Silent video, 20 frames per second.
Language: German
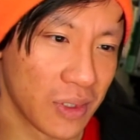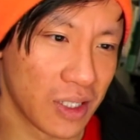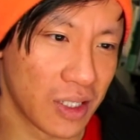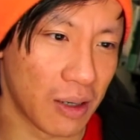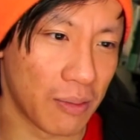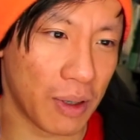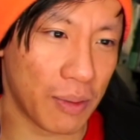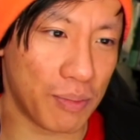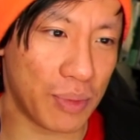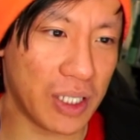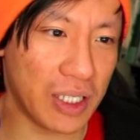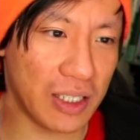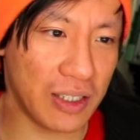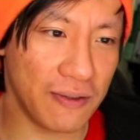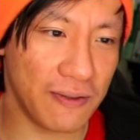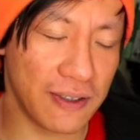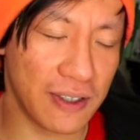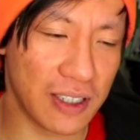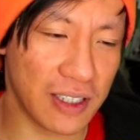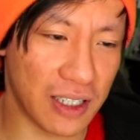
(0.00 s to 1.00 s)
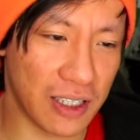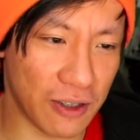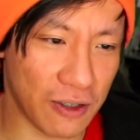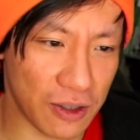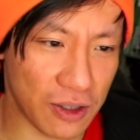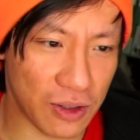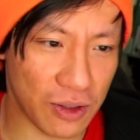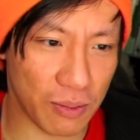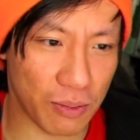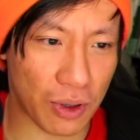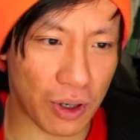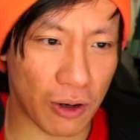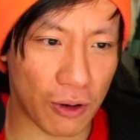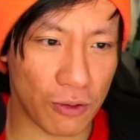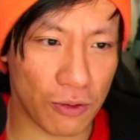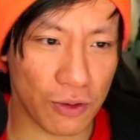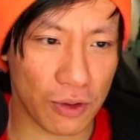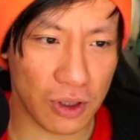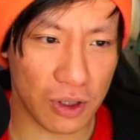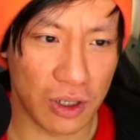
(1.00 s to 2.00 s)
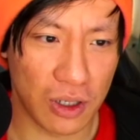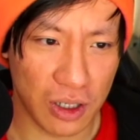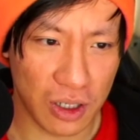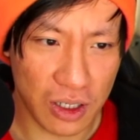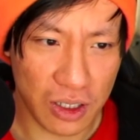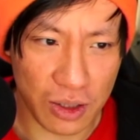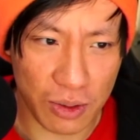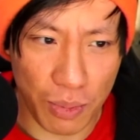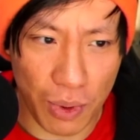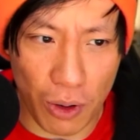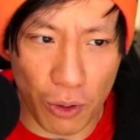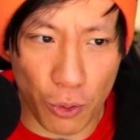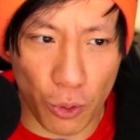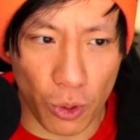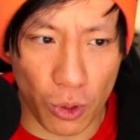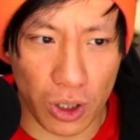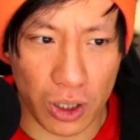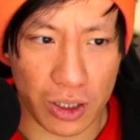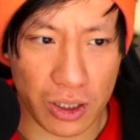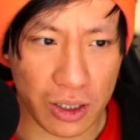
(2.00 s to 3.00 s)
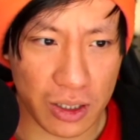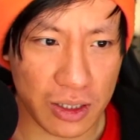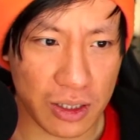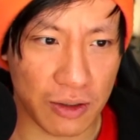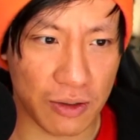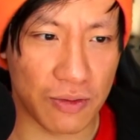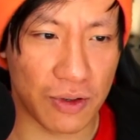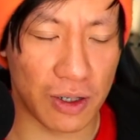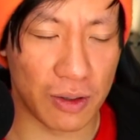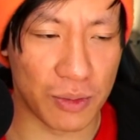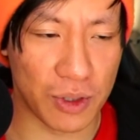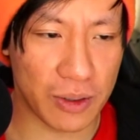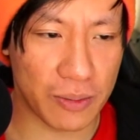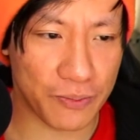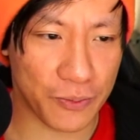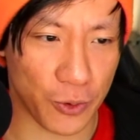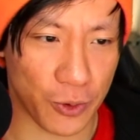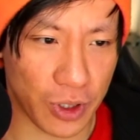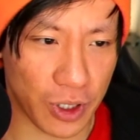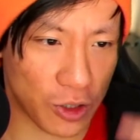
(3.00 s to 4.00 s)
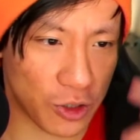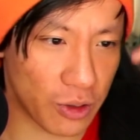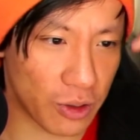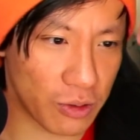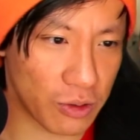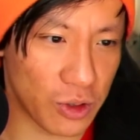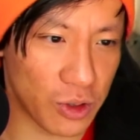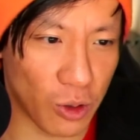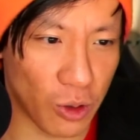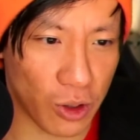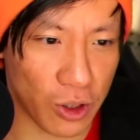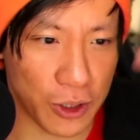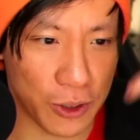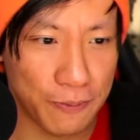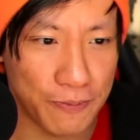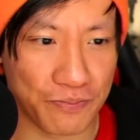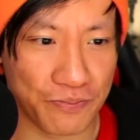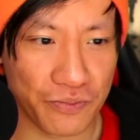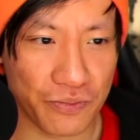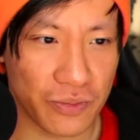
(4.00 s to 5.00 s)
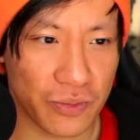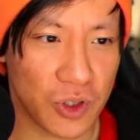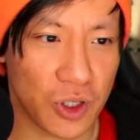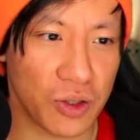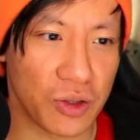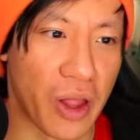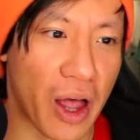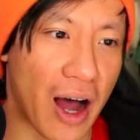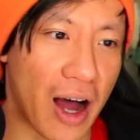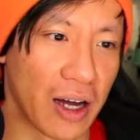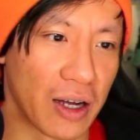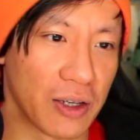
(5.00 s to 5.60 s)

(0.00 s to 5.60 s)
Aber Pi finde ich halt auch diese braunen, diese braunen Ohren, die gefallen mir. Und da ist schon auch diese Locke. Das ist ein A halt